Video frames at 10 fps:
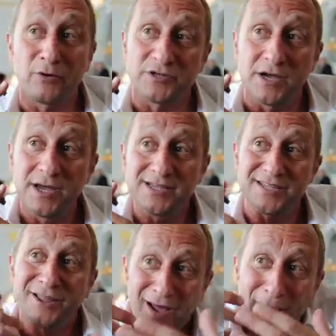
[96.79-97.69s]
aussi.
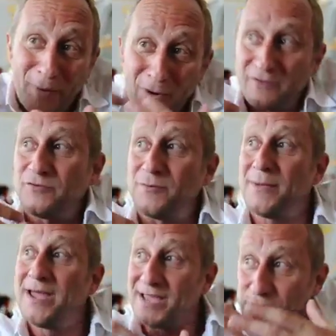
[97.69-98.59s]
C'est un rapport avec
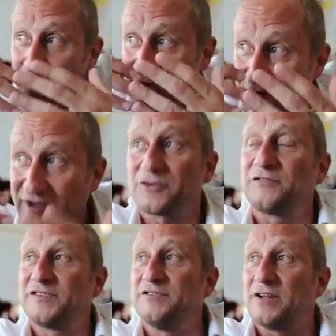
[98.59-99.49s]
vous-même. Et ce qu'on va faire dans
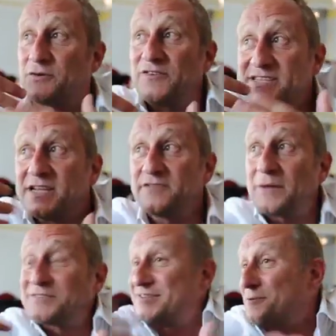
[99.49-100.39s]
ce festival, ce qu'on va essayer de
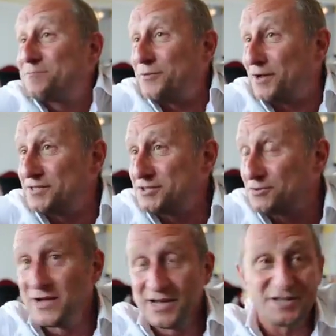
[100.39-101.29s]
faire, parce que c'est notre première
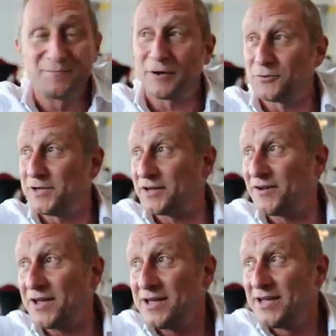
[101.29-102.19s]
édition, j'espère qu'on y
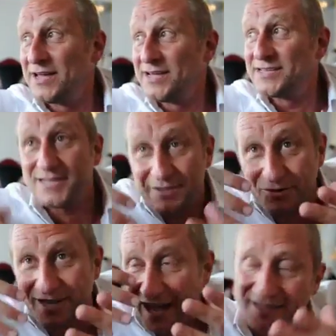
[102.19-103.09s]
arrivera, c'est de
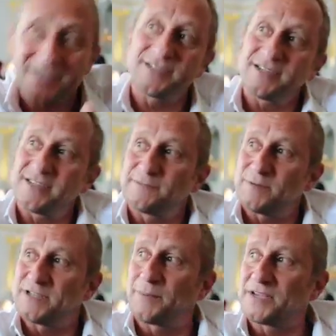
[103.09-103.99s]
garder cette
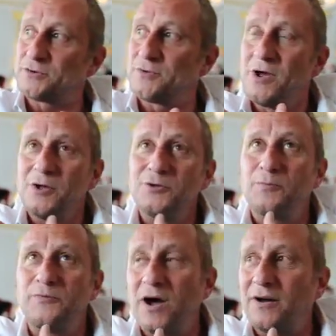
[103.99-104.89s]
espèce d'impression de
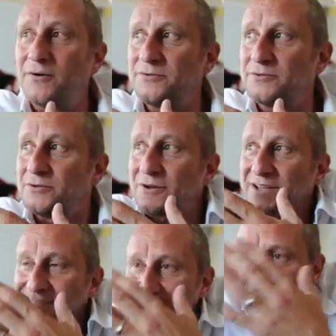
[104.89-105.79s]
pouvoir euh,
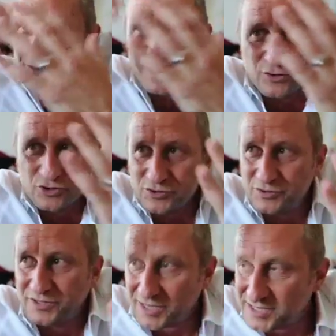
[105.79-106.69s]
rester dans quelque chose
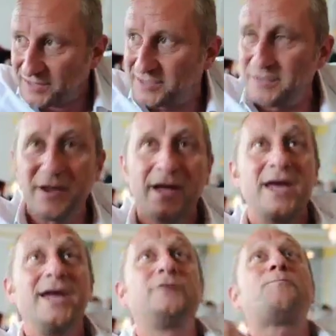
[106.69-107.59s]
de très intime
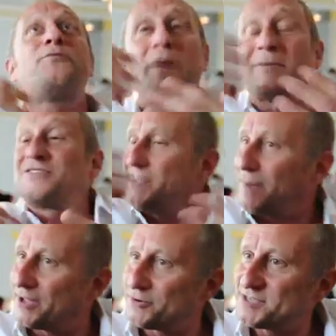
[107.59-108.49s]
et de pouvoir, parce que c'est
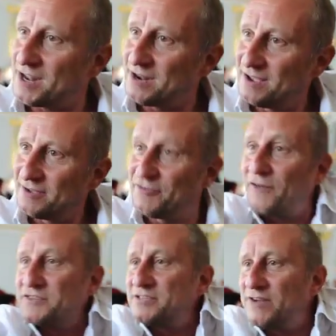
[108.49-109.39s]
paradoxal, faire
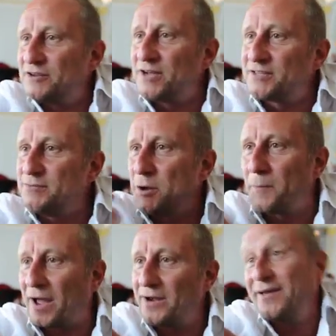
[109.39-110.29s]
un festival de l'intime et en
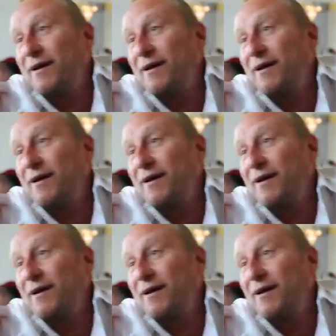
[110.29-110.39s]
parler,